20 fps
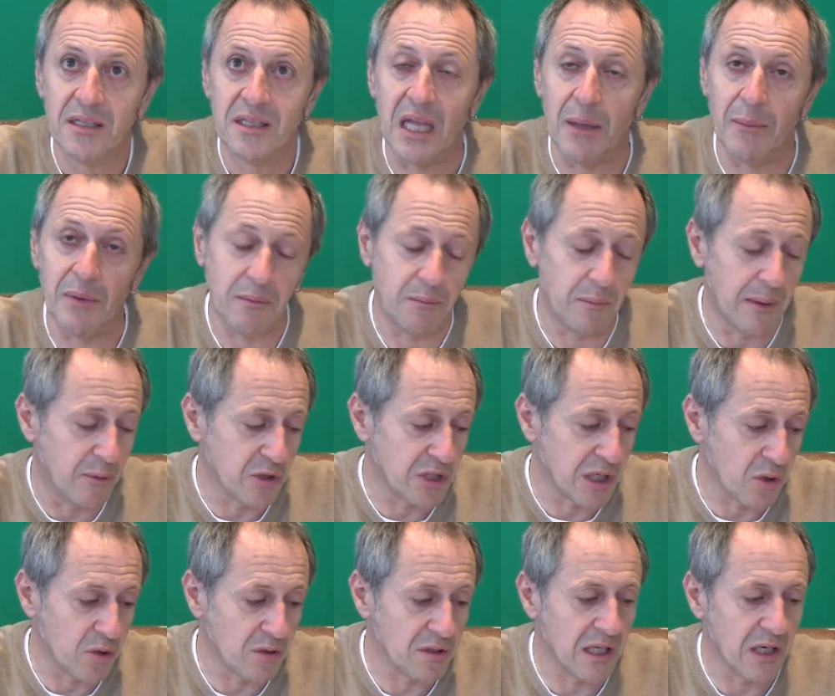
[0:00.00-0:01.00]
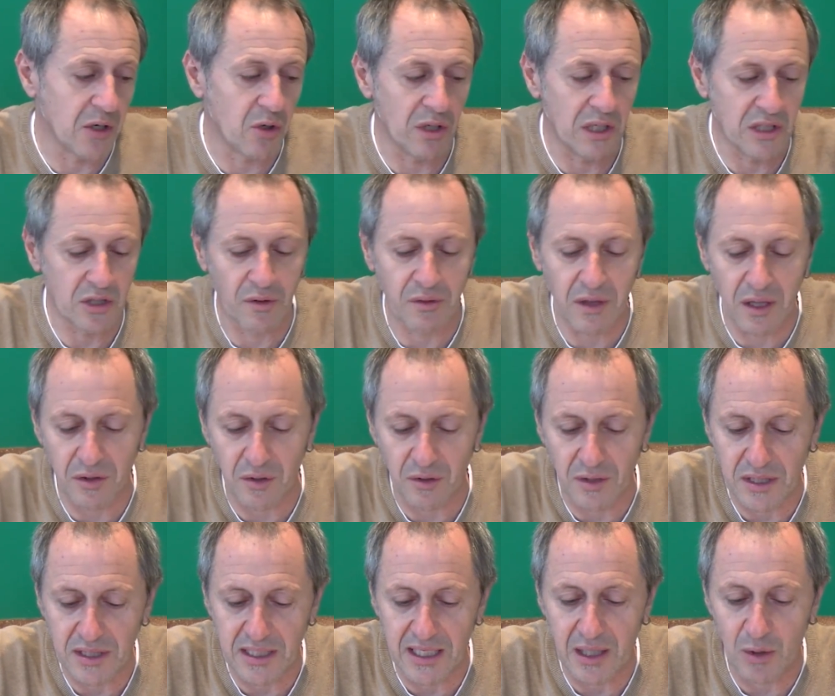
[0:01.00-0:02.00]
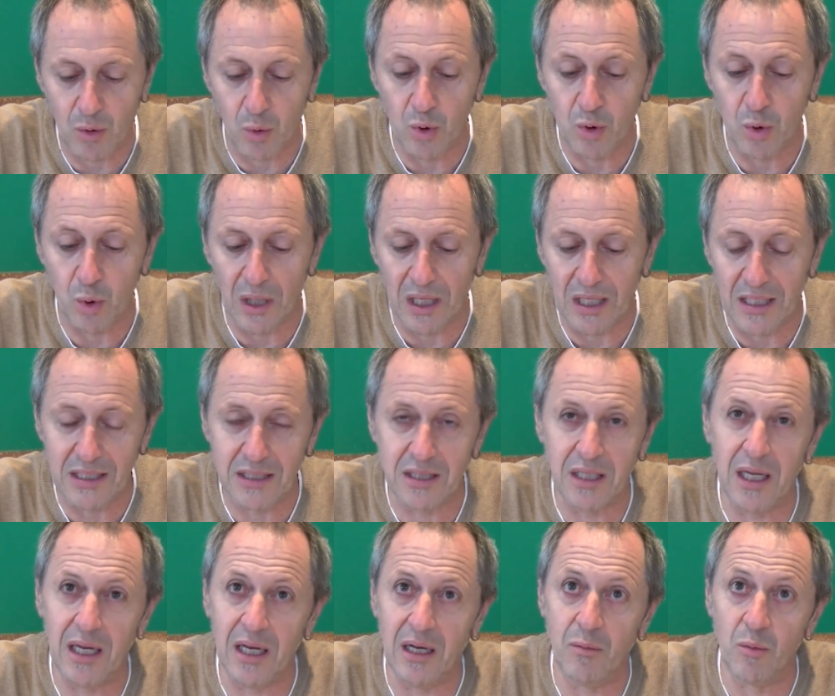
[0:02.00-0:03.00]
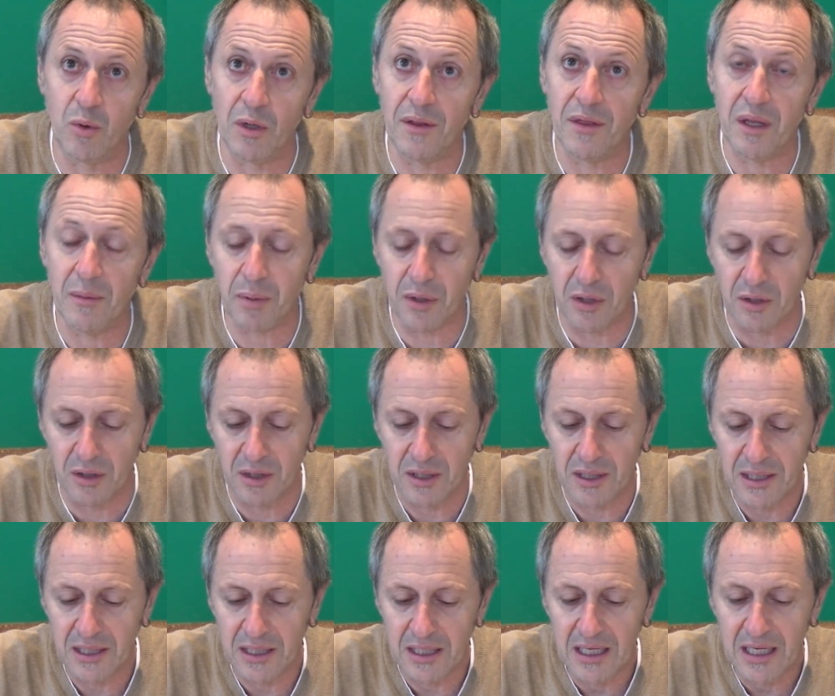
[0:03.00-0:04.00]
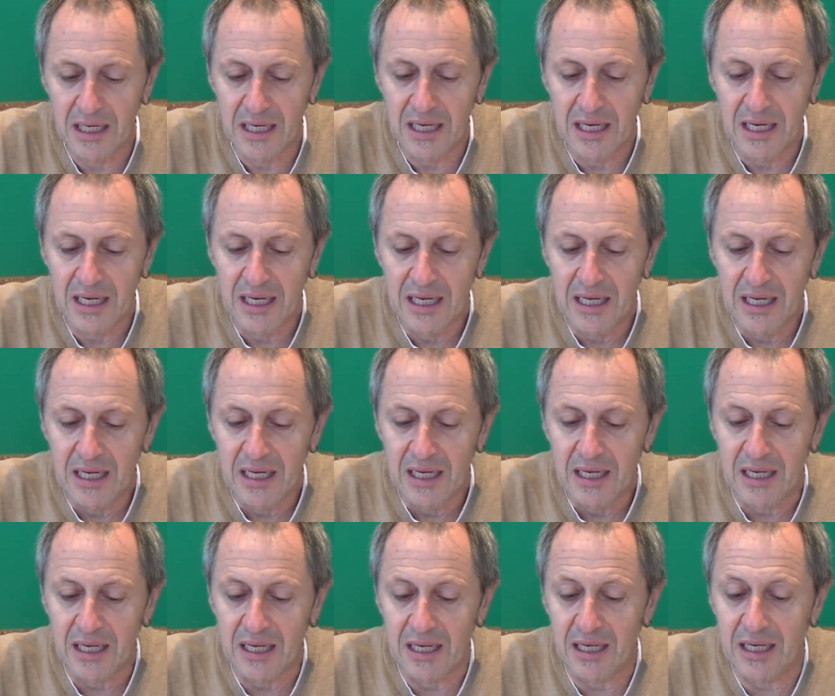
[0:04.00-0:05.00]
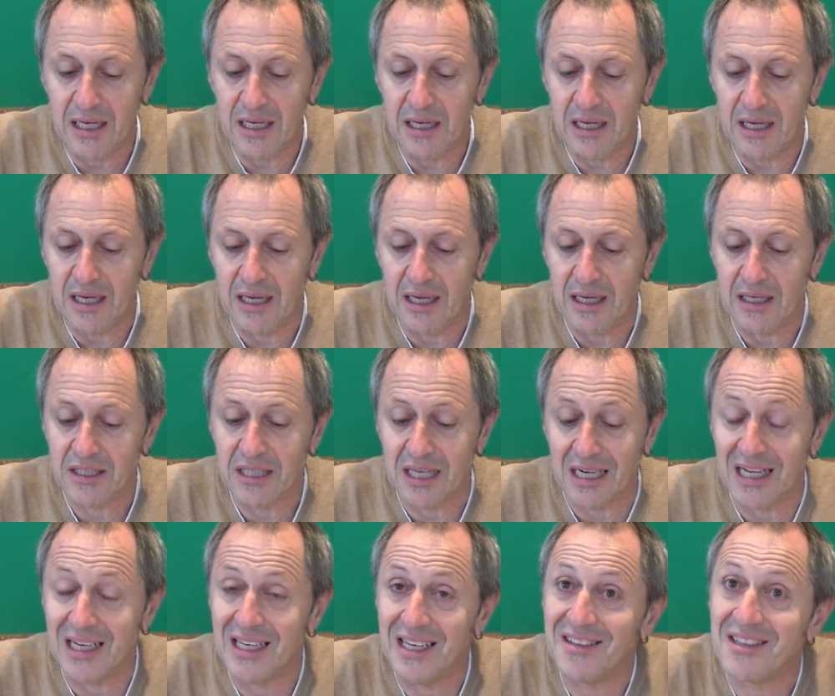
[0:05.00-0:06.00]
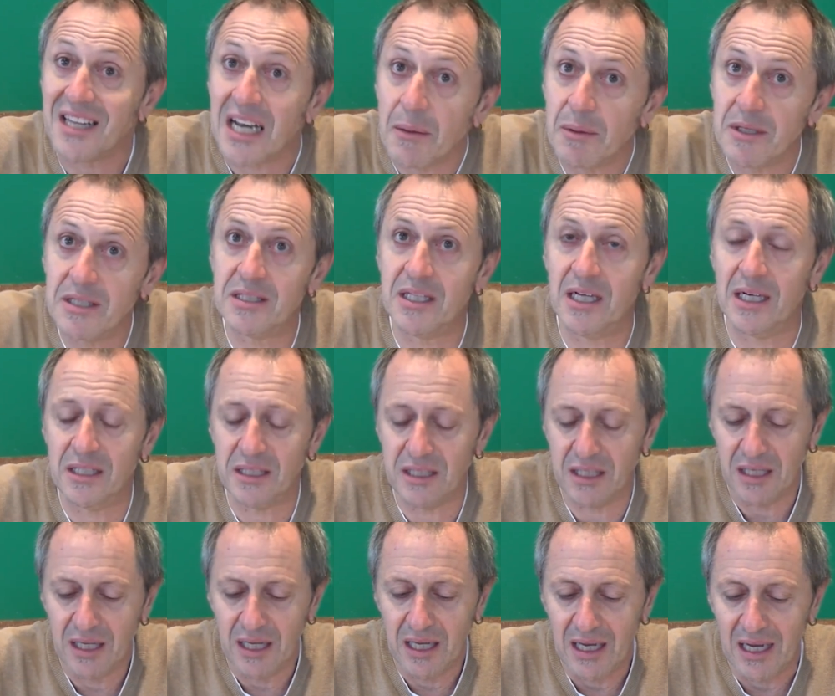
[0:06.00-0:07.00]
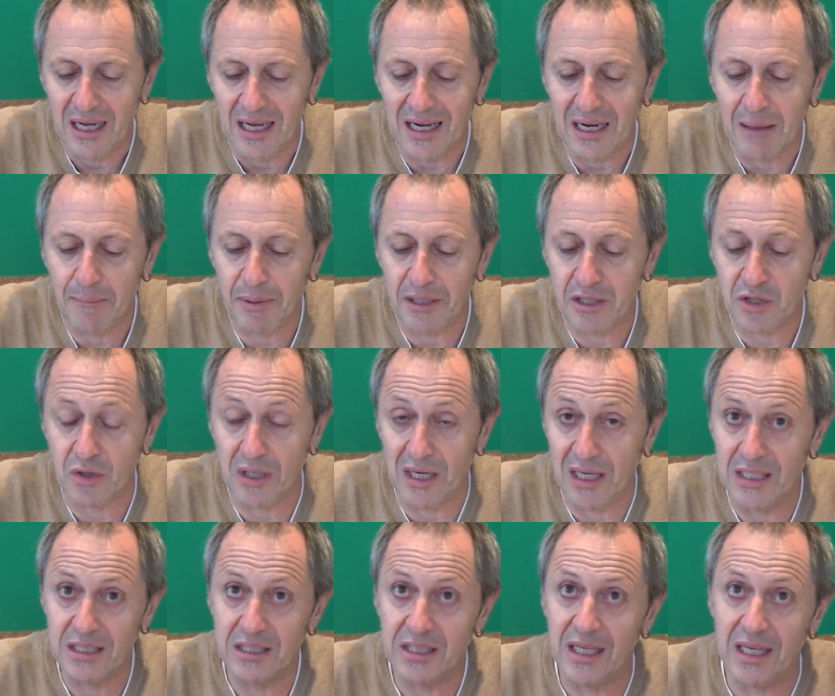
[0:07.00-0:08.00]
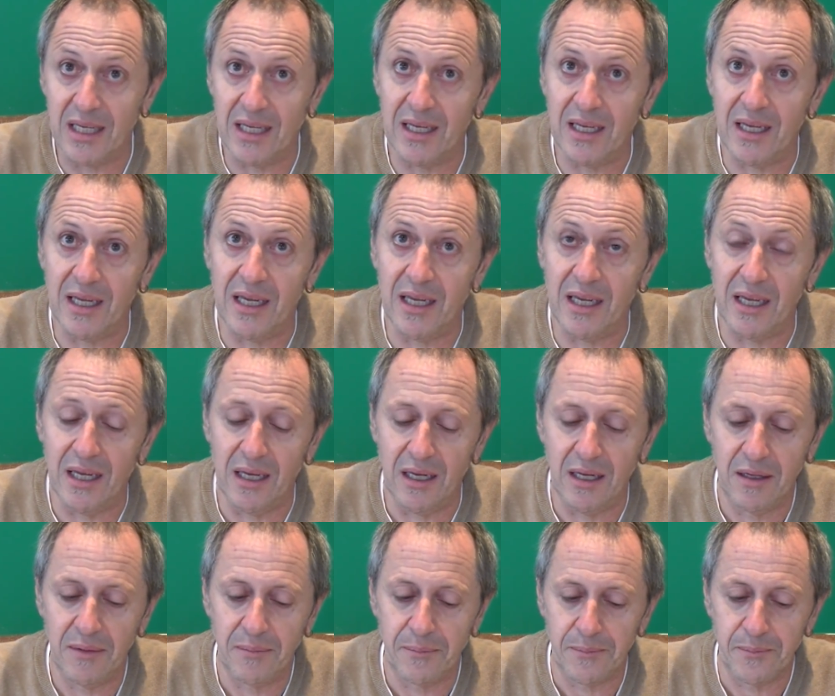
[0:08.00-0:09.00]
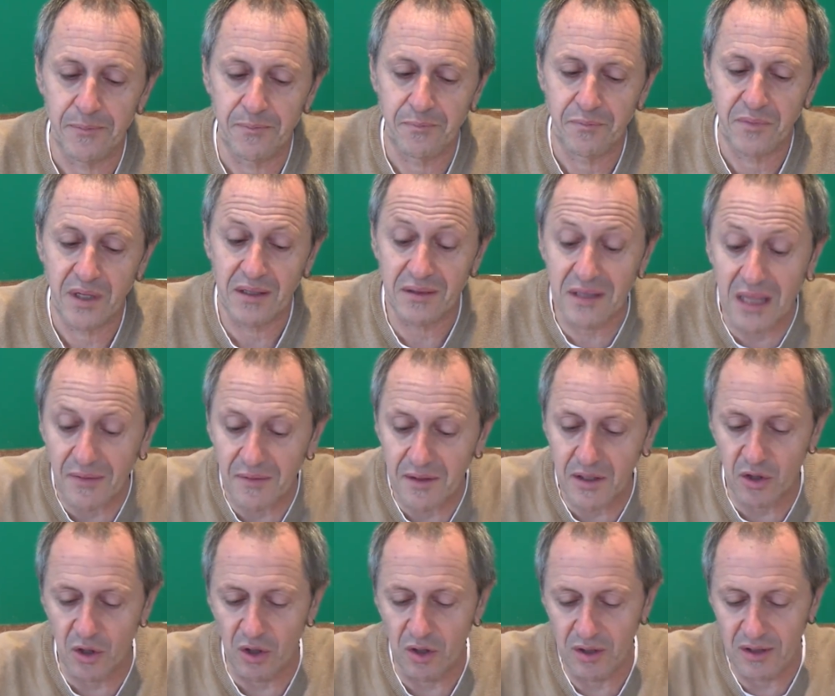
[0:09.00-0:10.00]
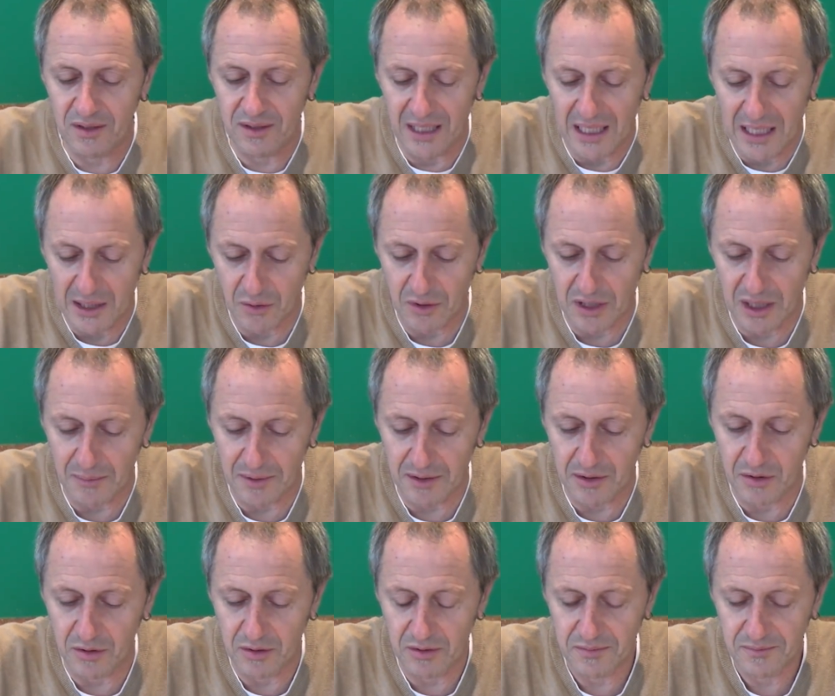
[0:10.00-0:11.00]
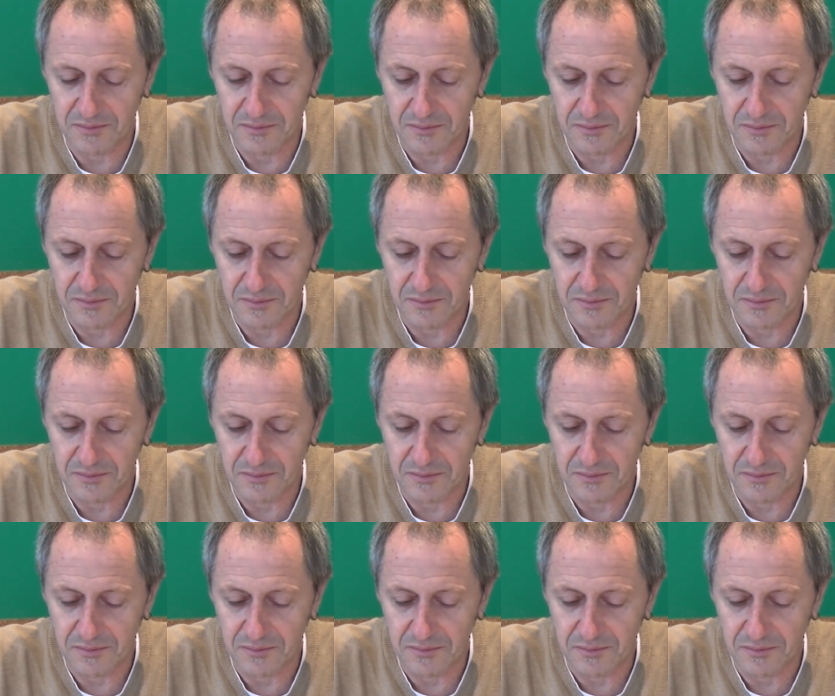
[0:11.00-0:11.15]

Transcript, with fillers: también vamos a contar con asociaciones culturales del municipio, y eh, se harán entrevistas a personales de técnico del ayuntamiento.